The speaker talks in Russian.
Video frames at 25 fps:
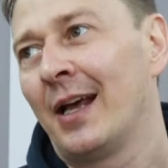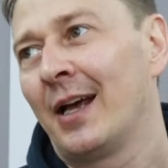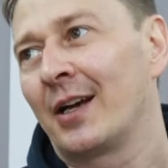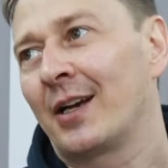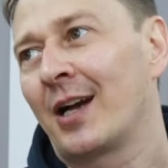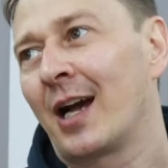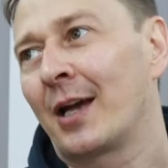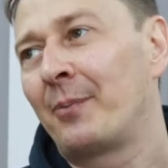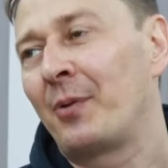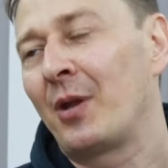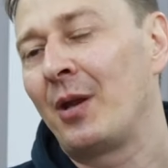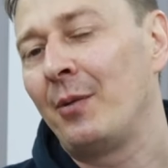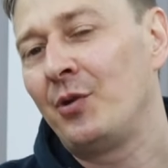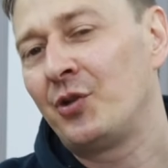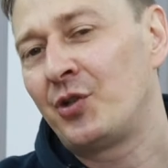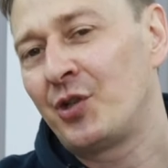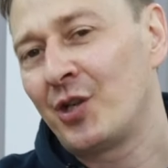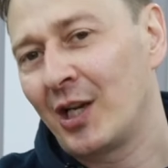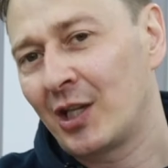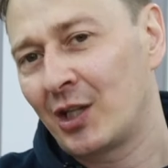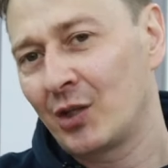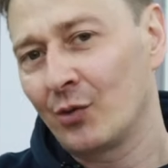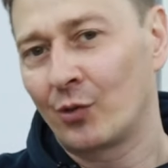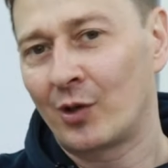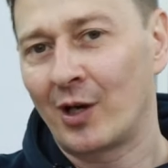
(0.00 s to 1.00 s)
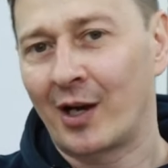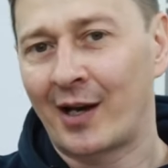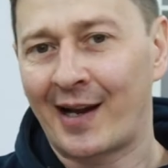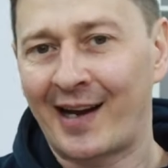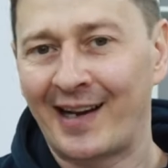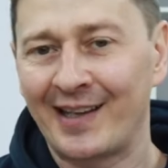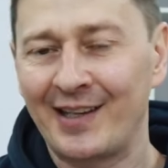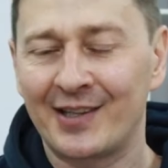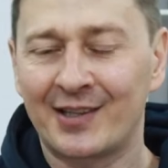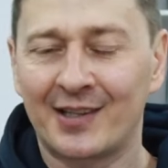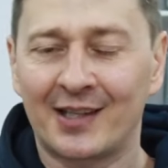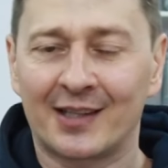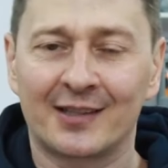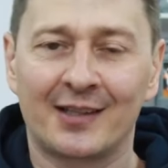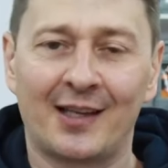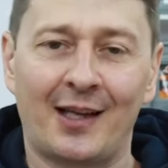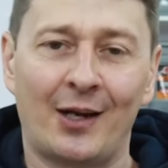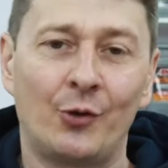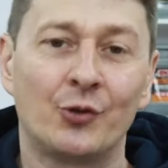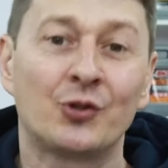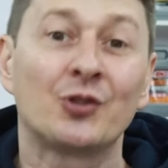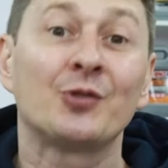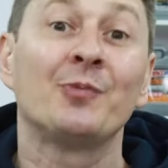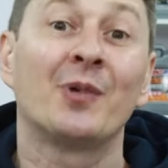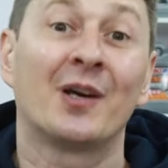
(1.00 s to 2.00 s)
как перемещать его, как хранить и так
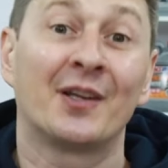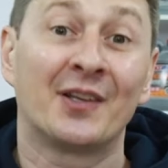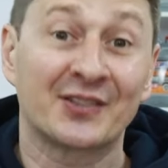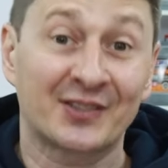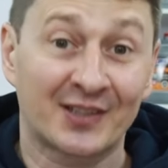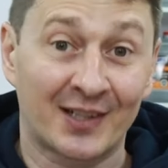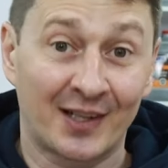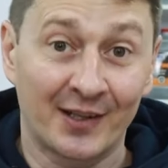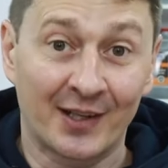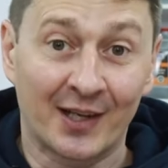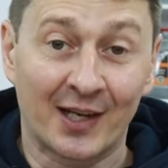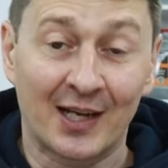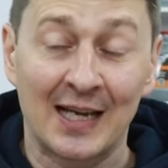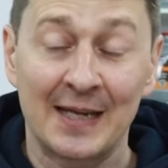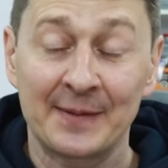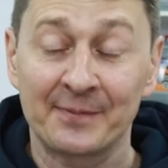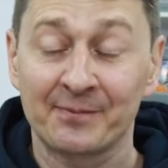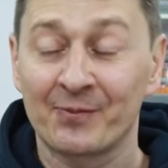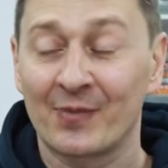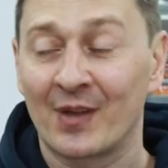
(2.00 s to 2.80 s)
далее у себя на складах.